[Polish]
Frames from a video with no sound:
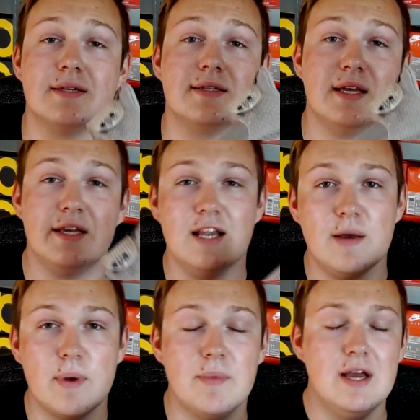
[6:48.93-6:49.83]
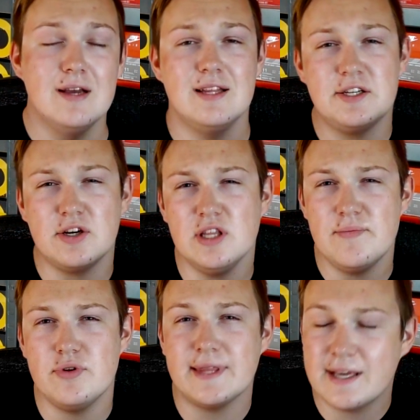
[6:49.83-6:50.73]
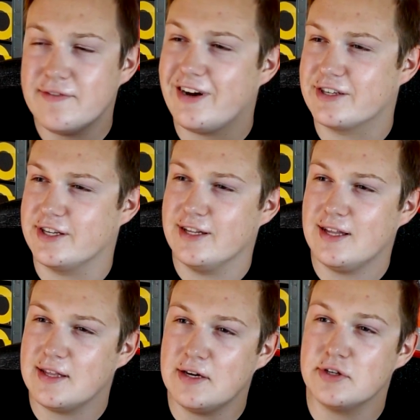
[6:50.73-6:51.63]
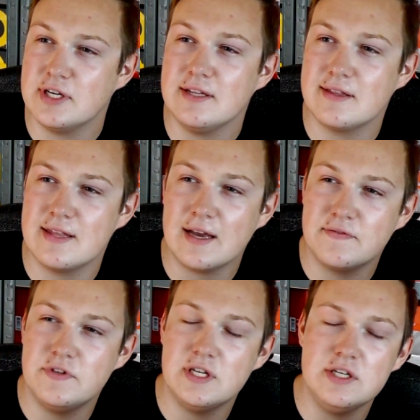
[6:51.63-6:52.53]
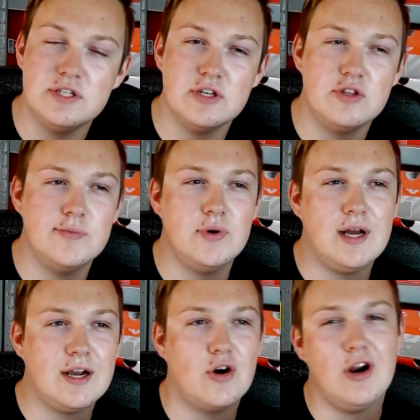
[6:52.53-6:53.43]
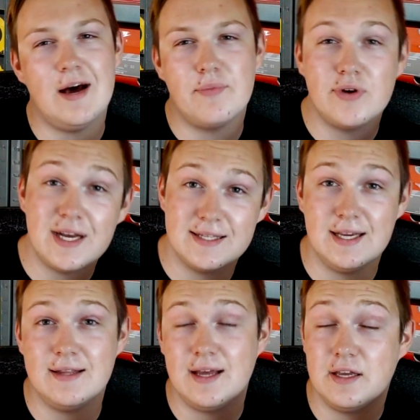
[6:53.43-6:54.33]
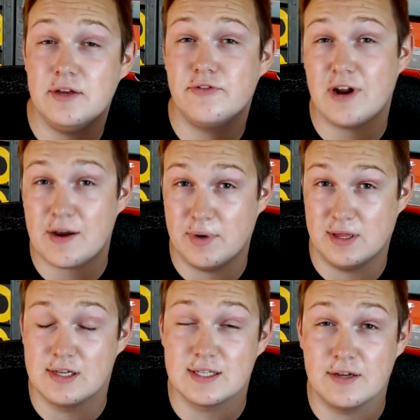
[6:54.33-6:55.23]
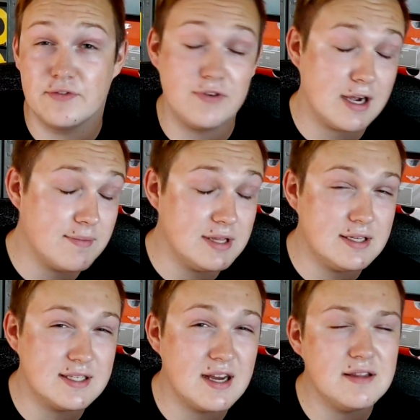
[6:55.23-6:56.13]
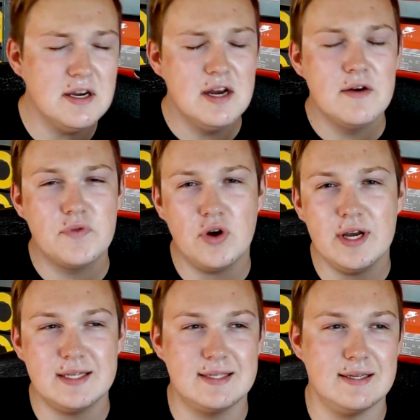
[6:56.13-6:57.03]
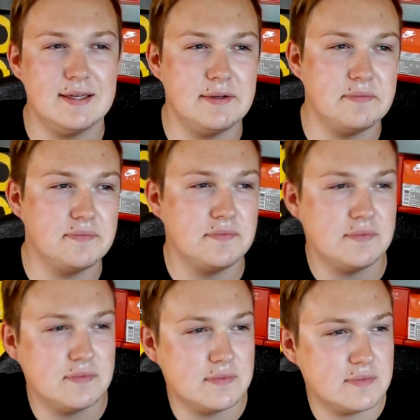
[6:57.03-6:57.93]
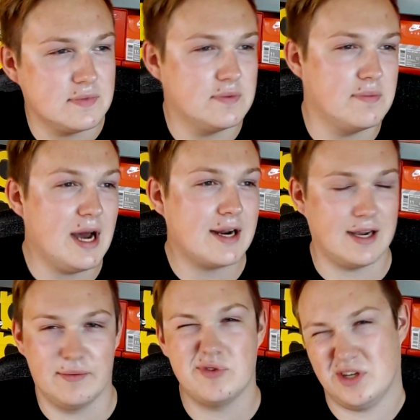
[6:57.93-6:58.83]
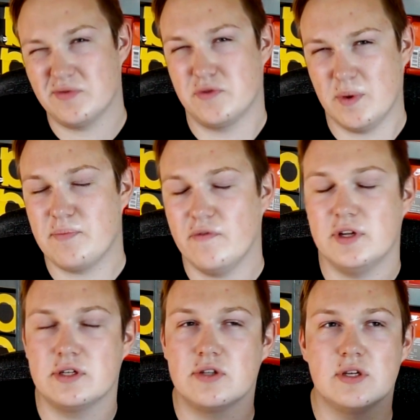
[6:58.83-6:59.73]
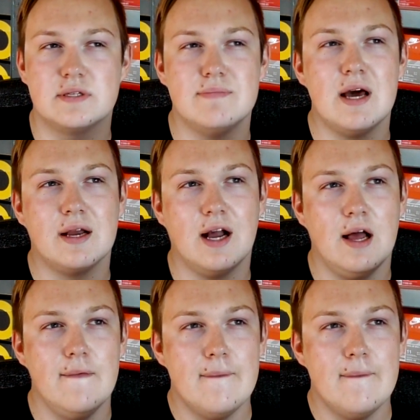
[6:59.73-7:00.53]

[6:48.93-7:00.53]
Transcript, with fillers: z Nike Labem. Dlaczego one były takie ważne? Dlatego, że jak widzieliście, to była kolaboracja Nike Fragment Design. Fragment Design to jest um, marka, można w sumie powiedzieć, że to jest marka